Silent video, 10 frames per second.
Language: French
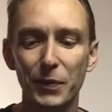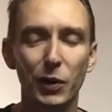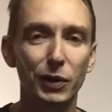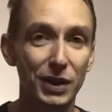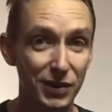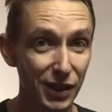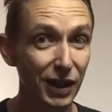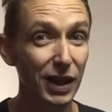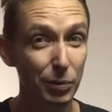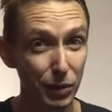On est saint
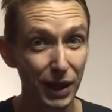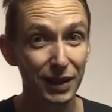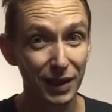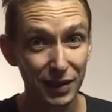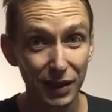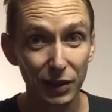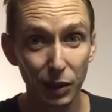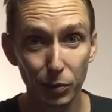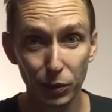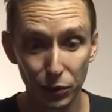et appelé à être saint
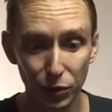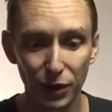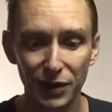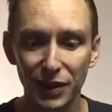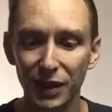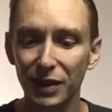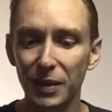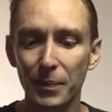comme Dieu est saint.